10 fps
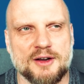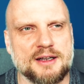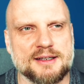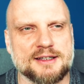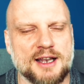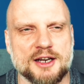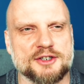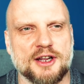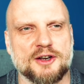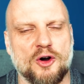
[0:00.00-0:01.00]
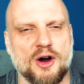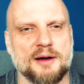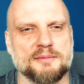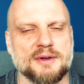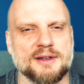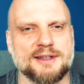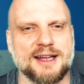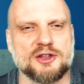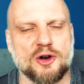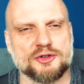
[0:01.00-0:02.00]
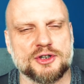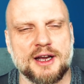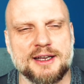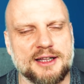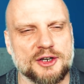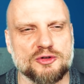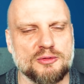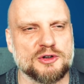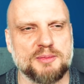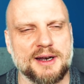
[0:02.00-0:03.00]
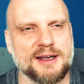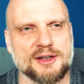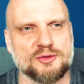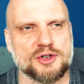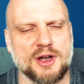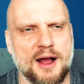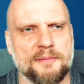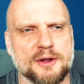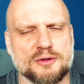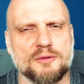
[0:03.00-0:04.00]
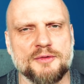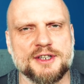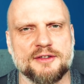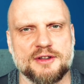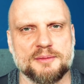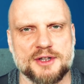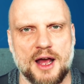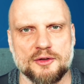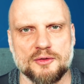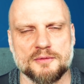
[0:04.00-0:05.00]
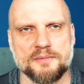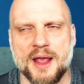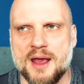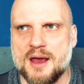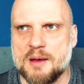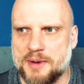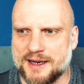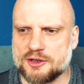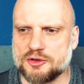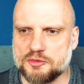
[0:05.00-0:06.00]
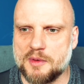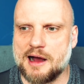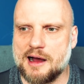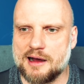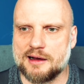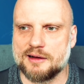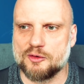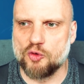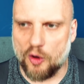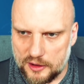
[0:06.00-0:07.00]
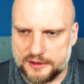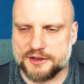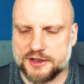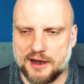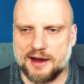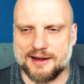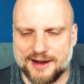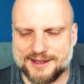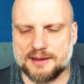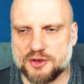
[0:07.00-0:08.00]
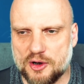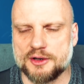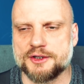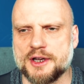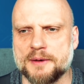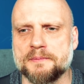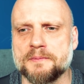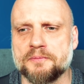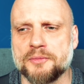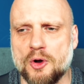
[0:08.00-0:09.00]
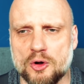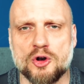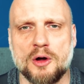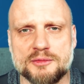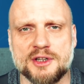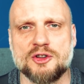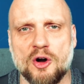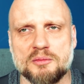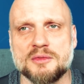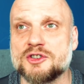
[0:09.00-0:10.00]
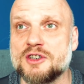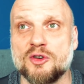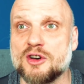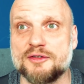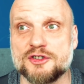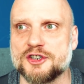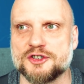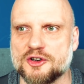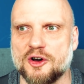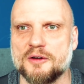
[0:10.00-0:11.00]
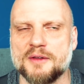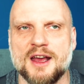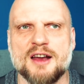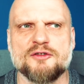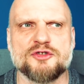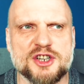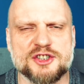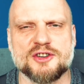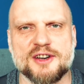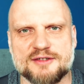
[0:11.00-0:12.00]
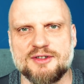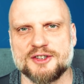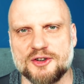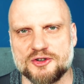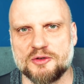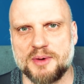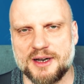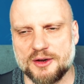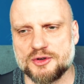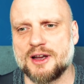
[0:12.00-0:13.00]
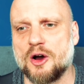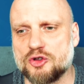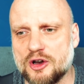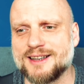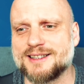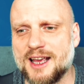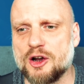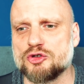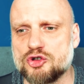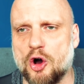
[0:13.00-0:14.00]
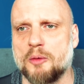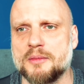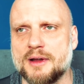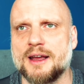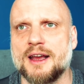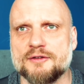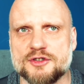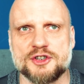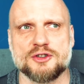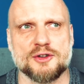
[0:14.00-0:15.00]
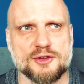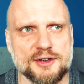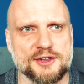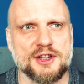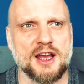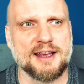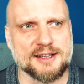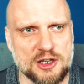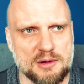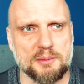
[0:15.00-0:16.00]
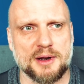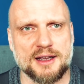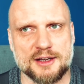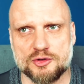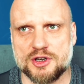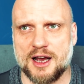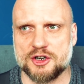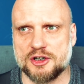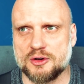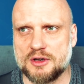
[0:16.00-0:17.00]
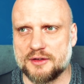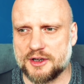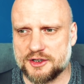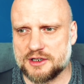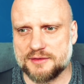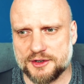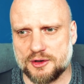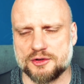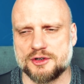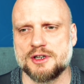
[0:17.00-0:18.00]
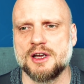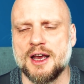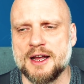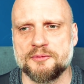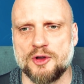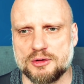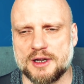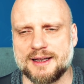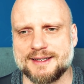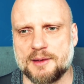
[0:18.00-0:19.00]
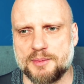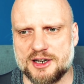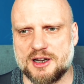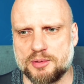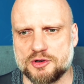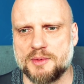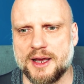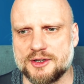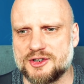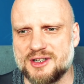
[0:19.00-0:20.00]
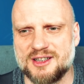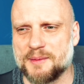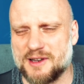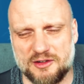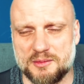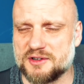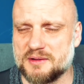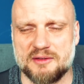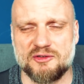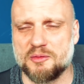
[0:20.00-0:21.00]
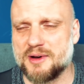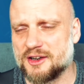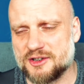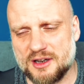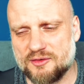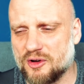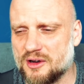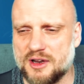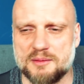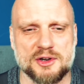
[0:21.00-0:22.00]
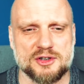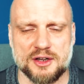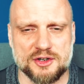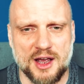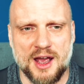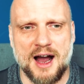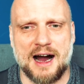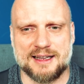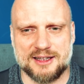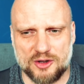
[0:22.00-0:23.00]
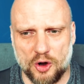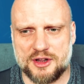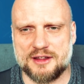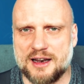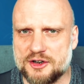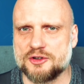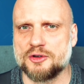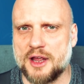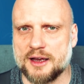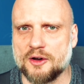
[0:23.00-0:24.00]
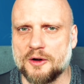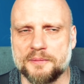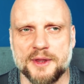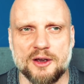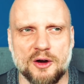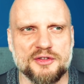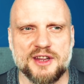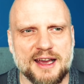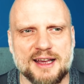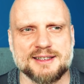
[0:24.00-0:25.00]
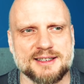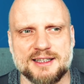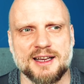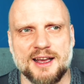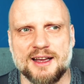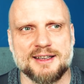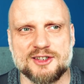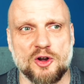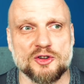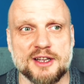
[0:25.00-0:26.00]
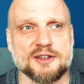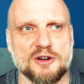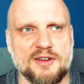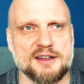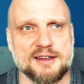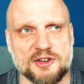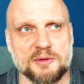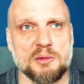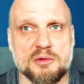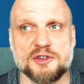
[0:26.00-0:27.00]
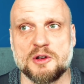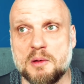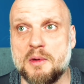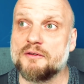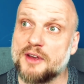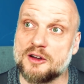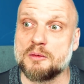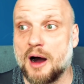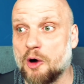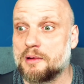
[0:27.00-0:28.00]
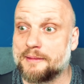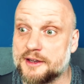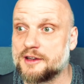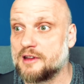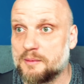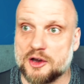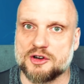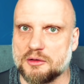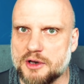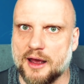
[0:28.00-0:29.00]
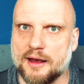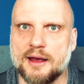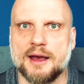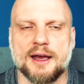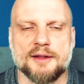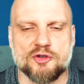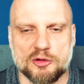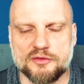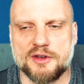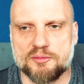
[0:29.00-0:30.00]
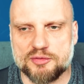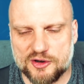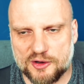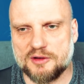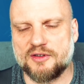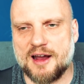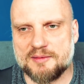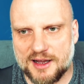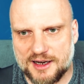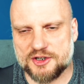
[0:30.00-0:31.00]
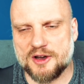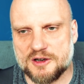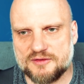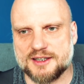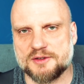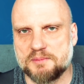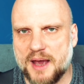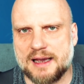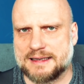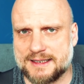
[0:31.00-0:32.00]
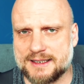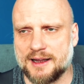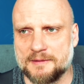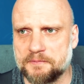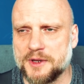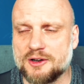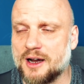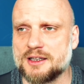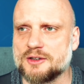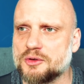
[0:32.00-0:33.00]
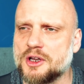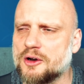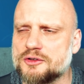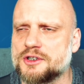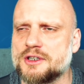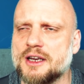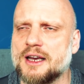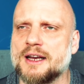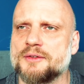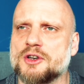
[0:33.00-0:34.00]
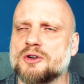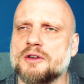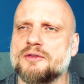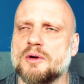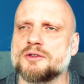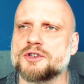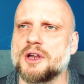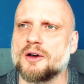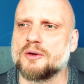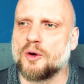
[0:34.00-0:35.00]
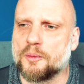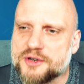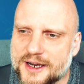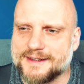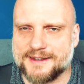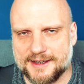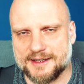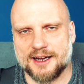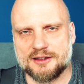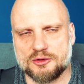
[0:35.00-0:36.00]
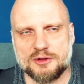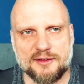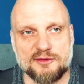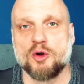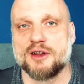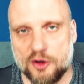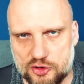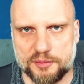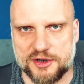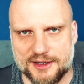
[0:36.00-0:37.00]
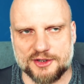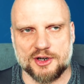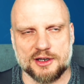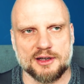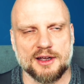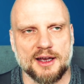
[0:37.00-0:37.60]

Kochani, strasznie kocham tę troskę i tę czułość Pana Jezusa, którą widzę w tym zdaniu. Pan Jezus ma u Ojca, razem z Ojcem, ogromny dom, czyli w ogóle wszystko. Wszystko jest własnością Pana Jezusa. To jest Jego dom. Wszystko, co istnieje, jest domem Pana Jezusa, a szczególnie w tej rzeczywistości, do której nas zaprasza po śmierci. Nie potrafimy sobie jej wyobrazić, ani w ogóle o niej myśleć, ale ona należy do Niego. I On nie jest skoncentrowany na sobie i mówi sobie, mam wielką chałupę, będę sobie w niej mieszkał. Nie. Tylko on mówi, przygotowałem dla każdego z was miejsce. I kochani, tu nie chodzi tylko i wyłącznie o przestrzeń, tak? To nawet w ogóle nie chodzi o przestrzeń.